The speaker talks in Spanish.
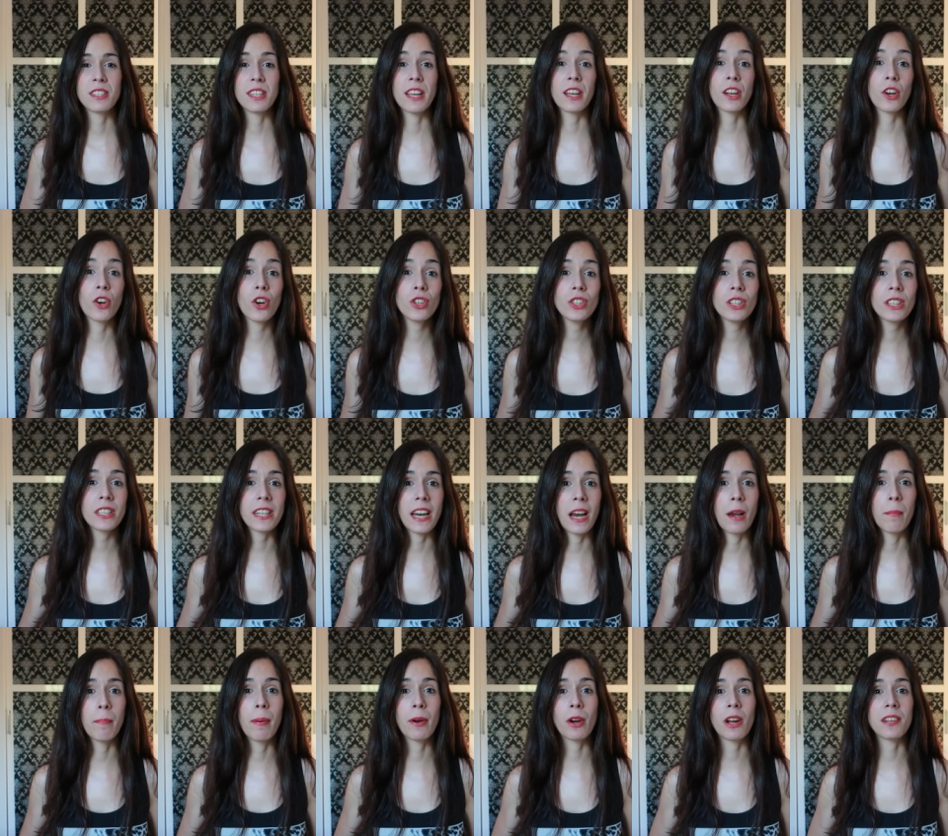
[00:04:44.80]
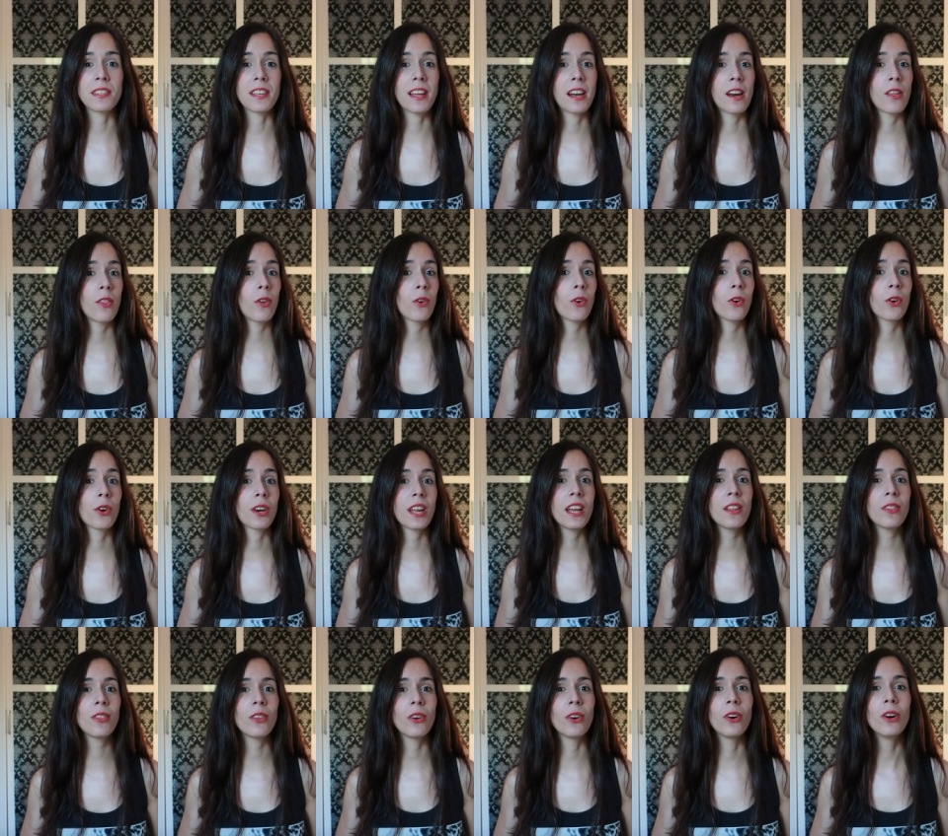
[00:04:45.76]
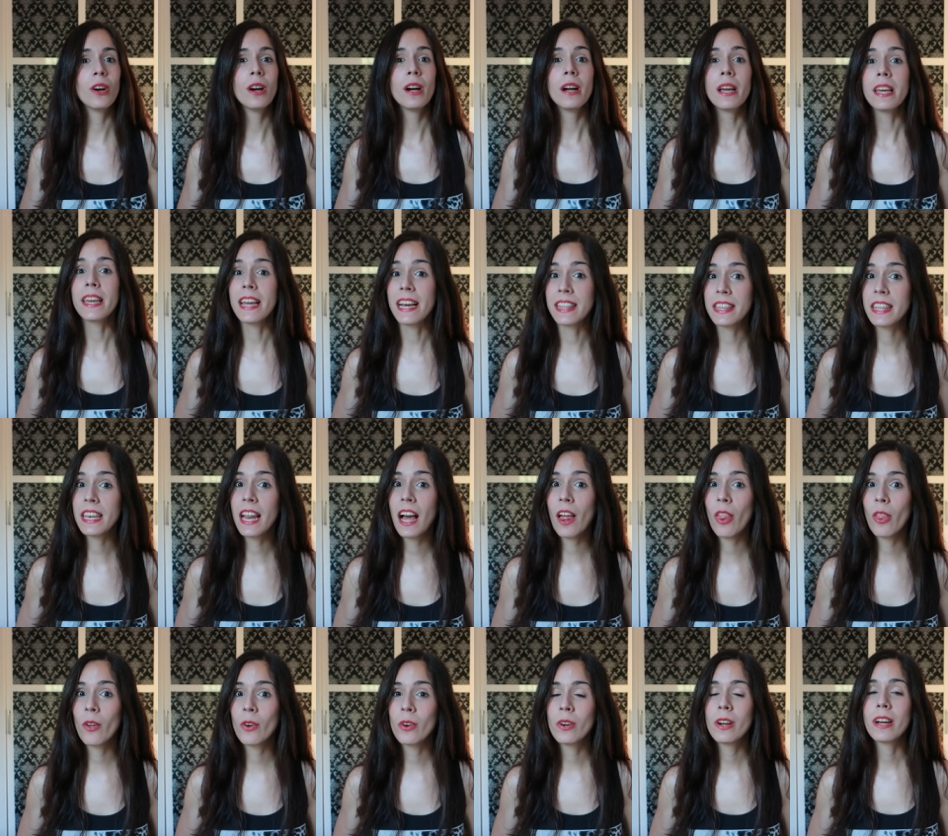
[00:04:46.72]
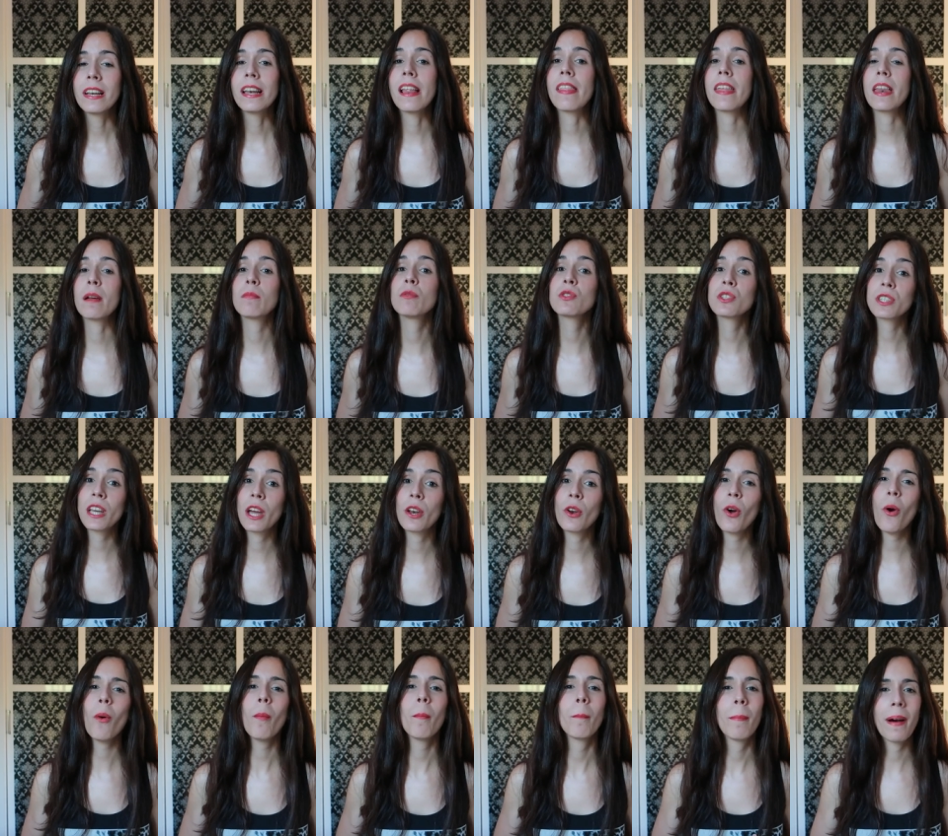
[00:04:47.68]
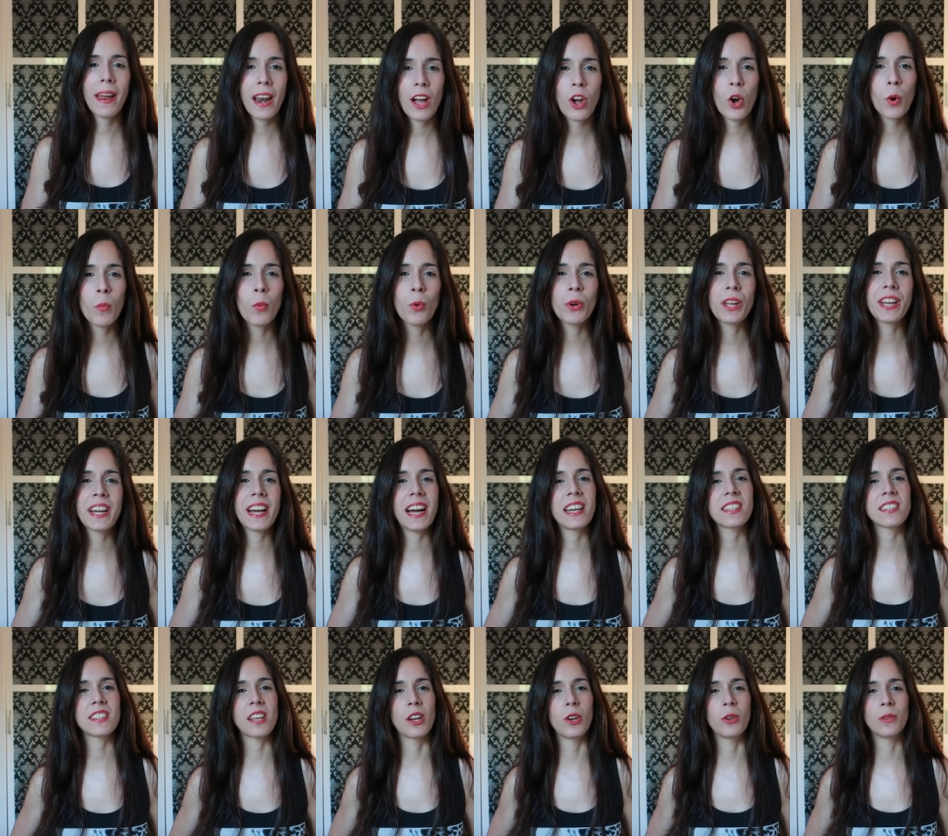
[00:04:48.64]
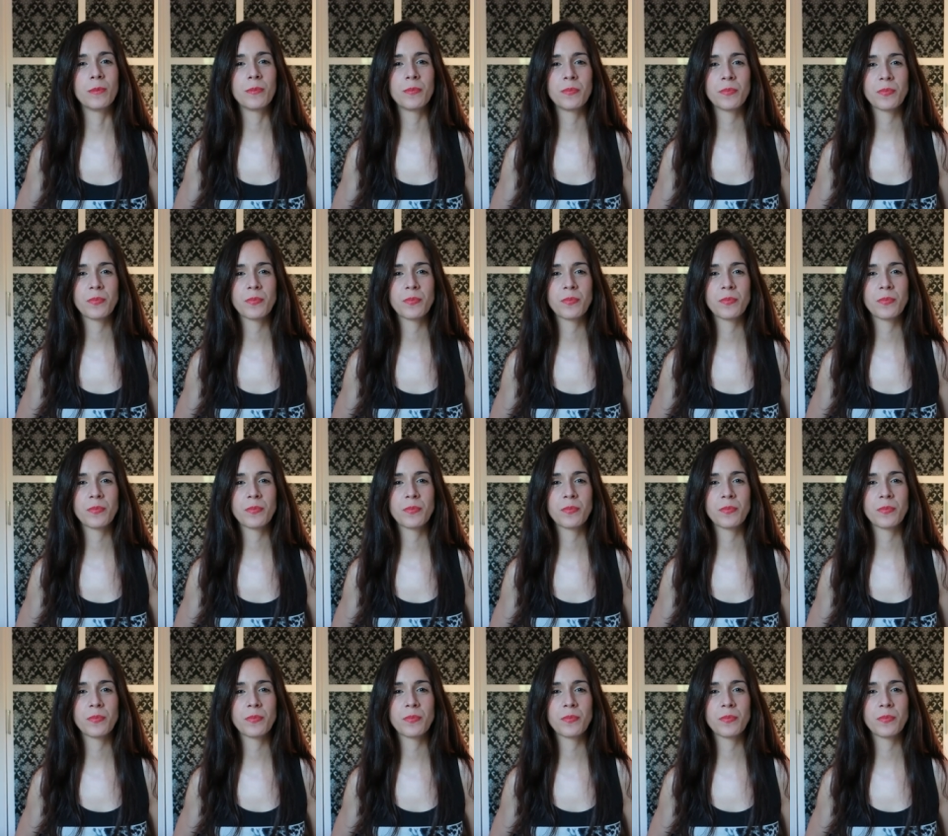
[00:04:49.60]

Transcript: Si en contra el perro ha salido corriendo y ha tirado, le diremos que no para comunicárselo.